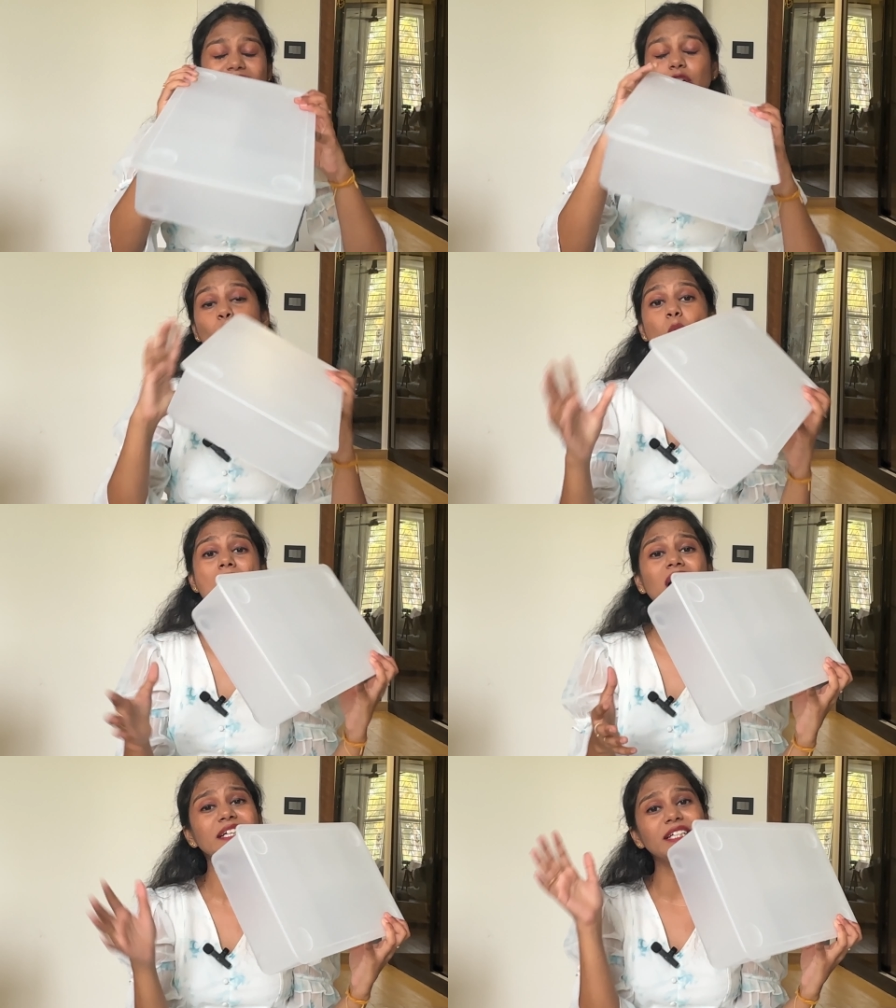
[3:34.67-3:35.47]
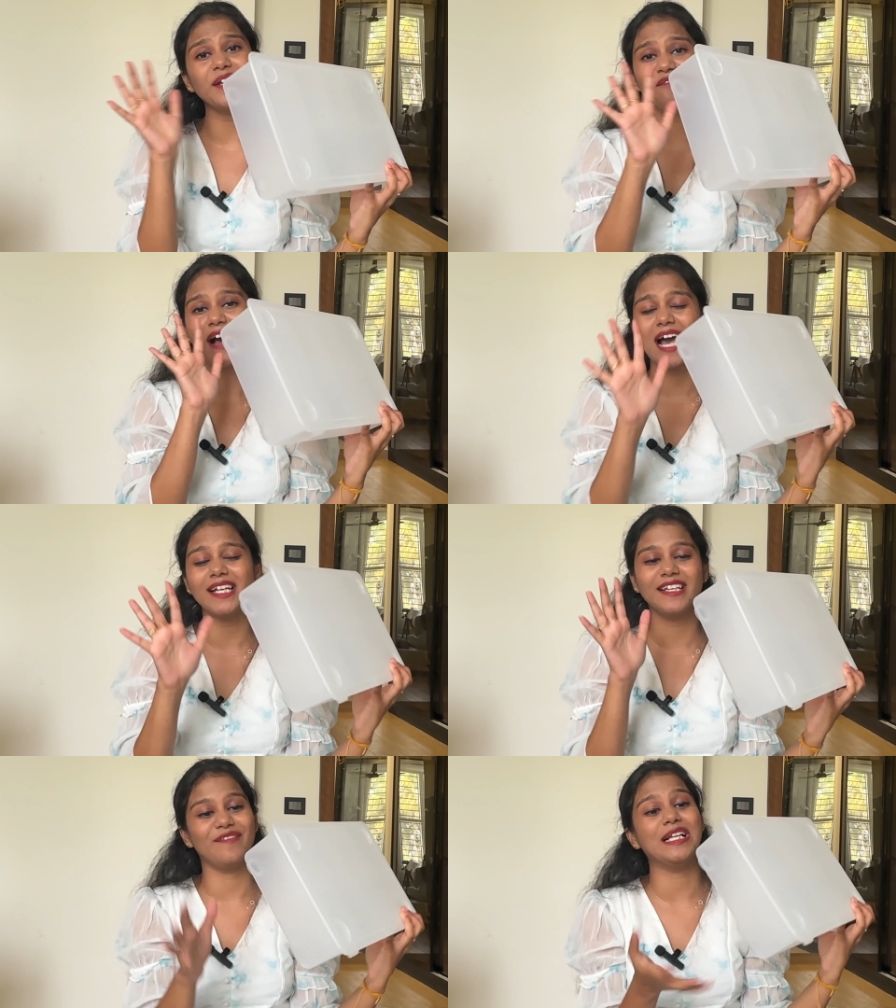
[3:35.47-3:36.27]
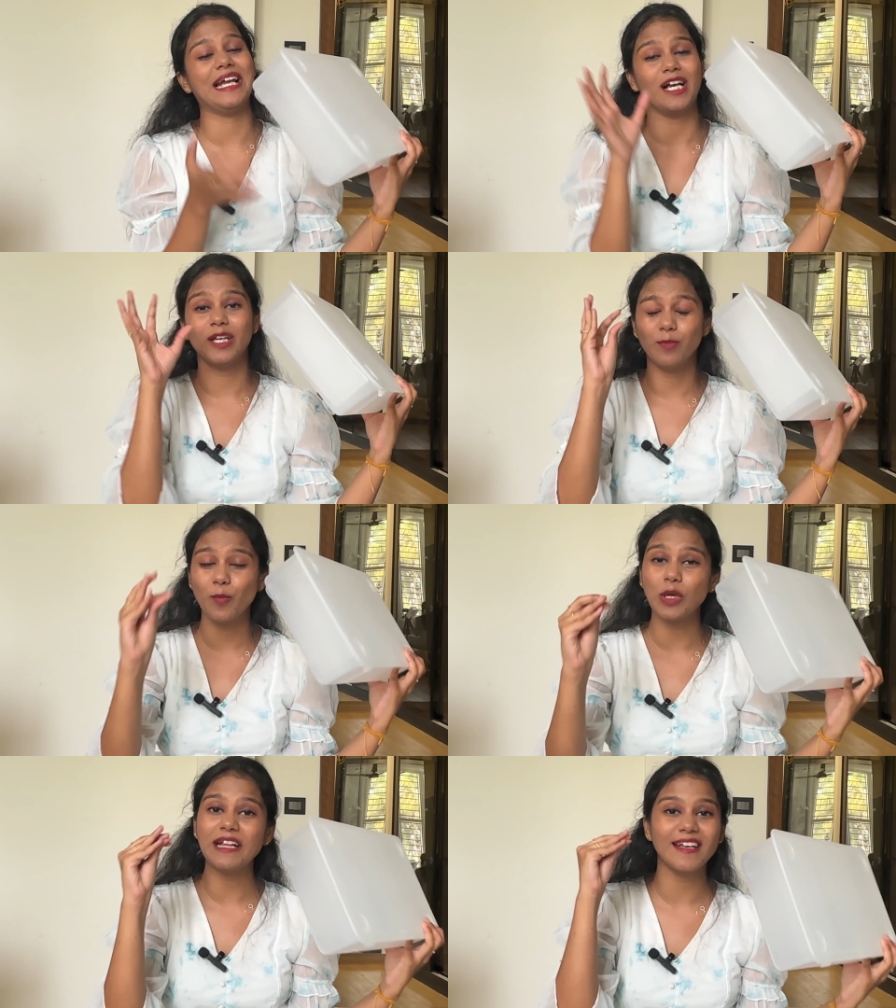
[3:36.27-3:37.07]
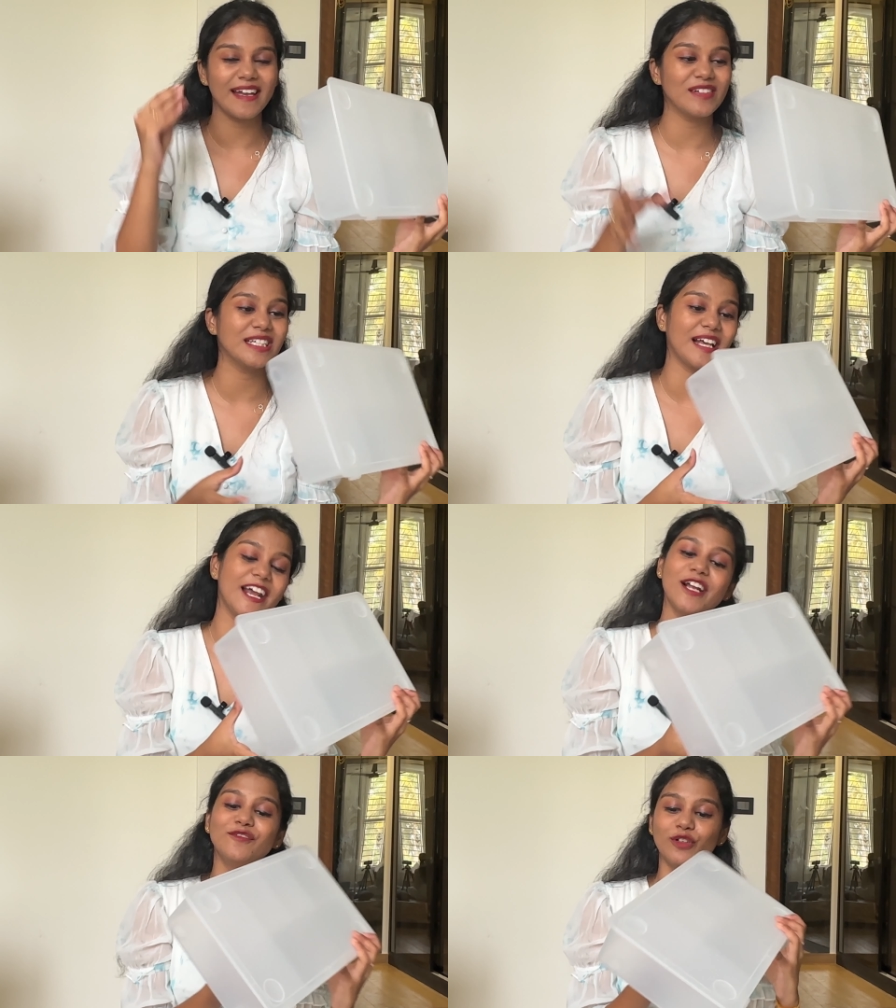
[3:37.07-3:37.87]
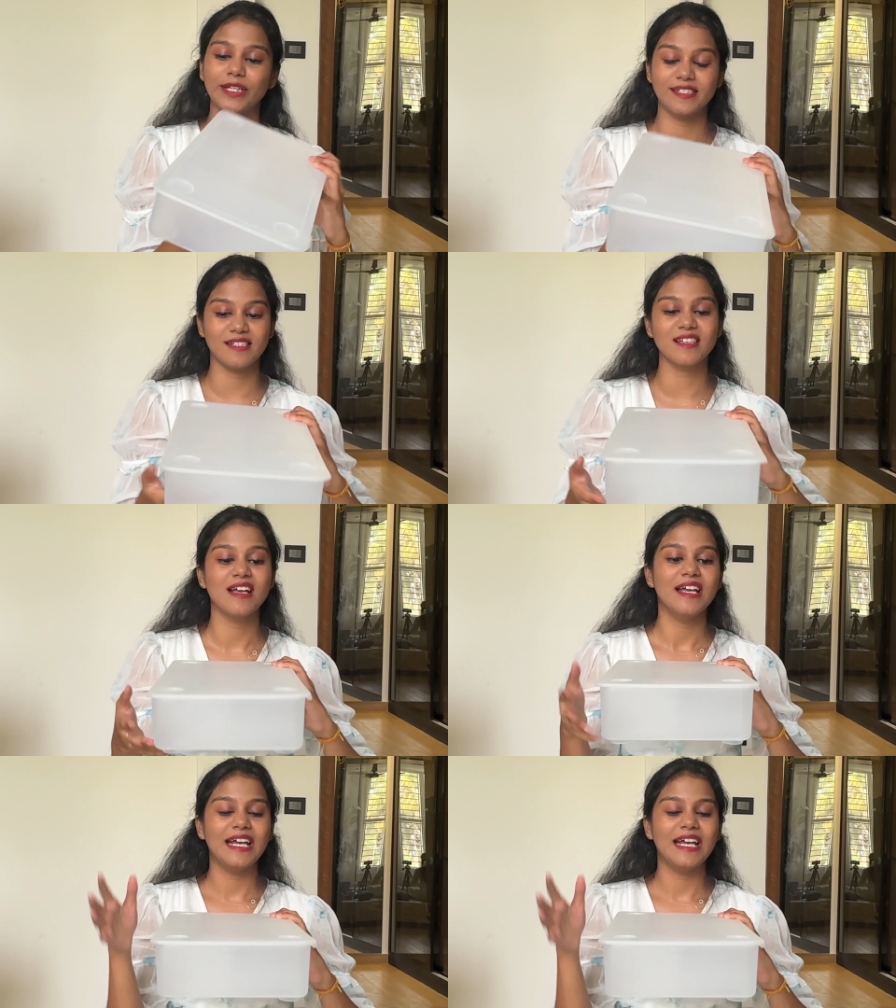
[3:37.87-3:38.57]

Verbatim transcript: அண்ட் குவாலிட்டி வேற லெவல் எனக்கு இப்போ புரியுது ஏன் வந்து நிறைய இன்ஃப்ளூயன்சர்ஸ்